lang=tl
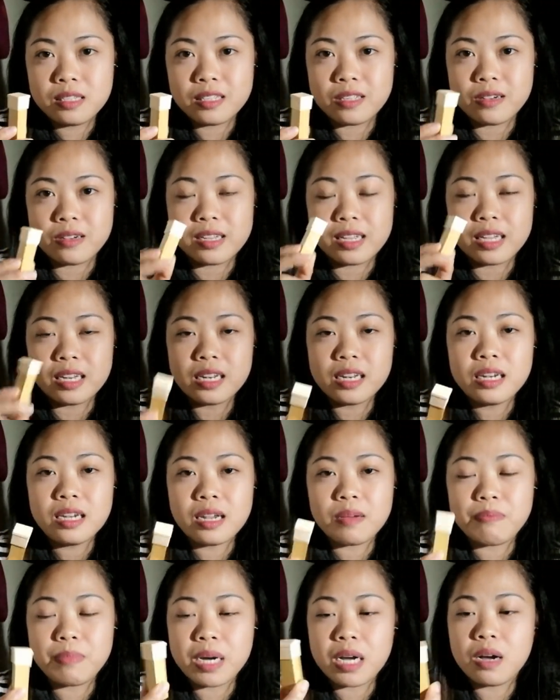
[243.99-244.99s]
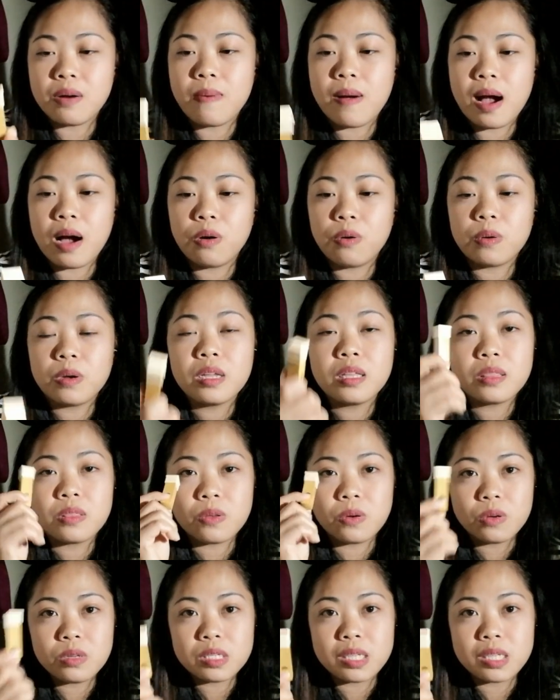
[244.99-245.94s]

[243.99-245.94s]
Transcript: So, yan. Nagpagawa ko nito